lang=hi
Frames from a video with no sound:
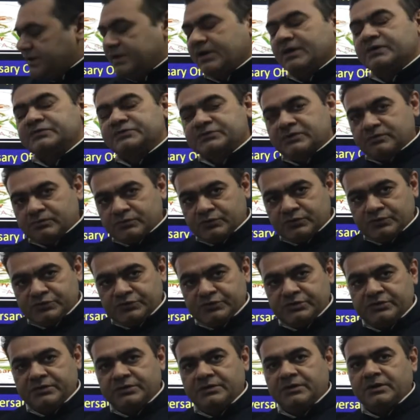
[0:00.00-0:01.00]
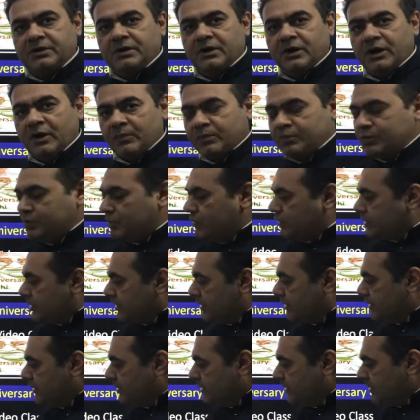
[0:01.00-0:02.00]
यह सब कुछ आप लोगों
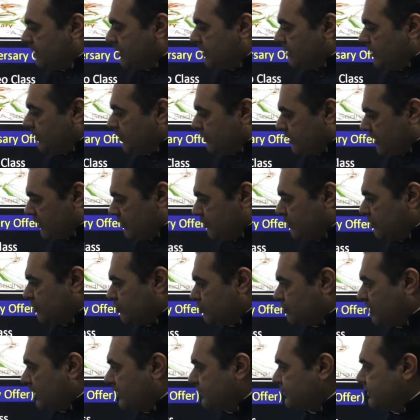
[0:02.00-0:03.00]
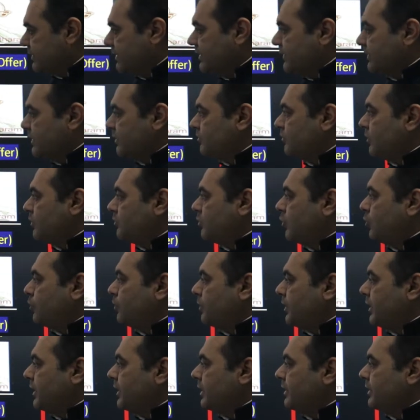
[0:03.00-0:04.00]
के प्रेम विश्वास से ही संभव हो
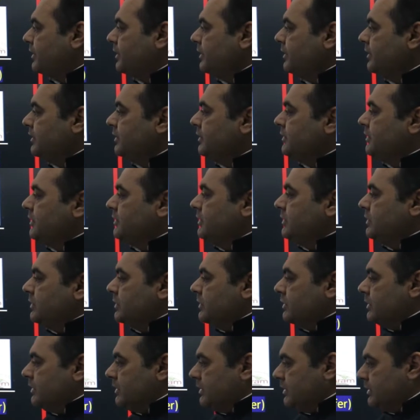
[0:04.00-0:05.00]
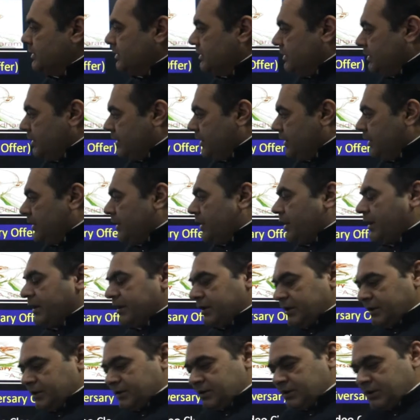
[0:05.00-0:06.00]
पाया है
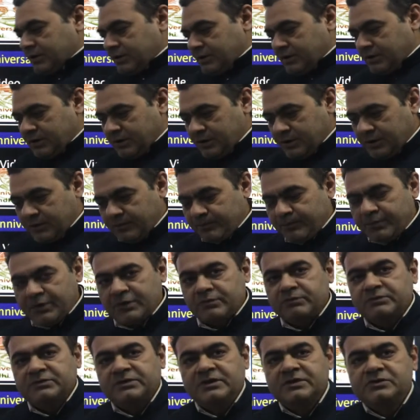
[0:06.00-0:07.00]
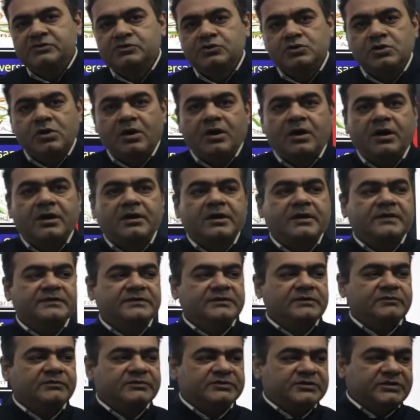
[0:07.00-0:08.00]
हर एक पर्व तीज त्यौहार
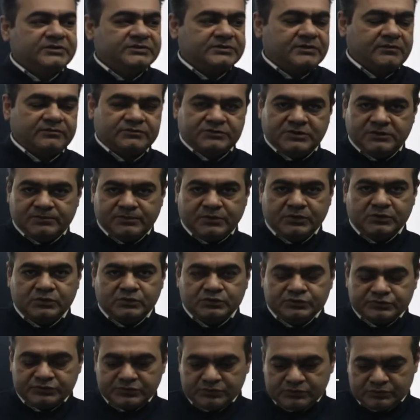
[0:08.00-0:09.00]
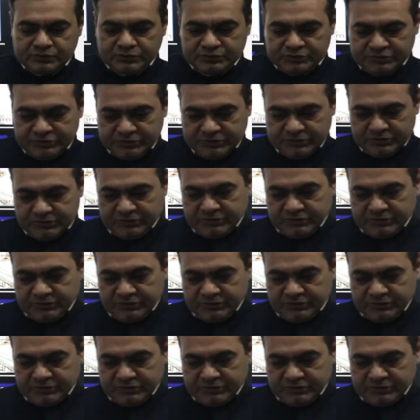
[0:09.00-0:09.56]
ऐसे विशेष अवसर पर कुछ न कुछ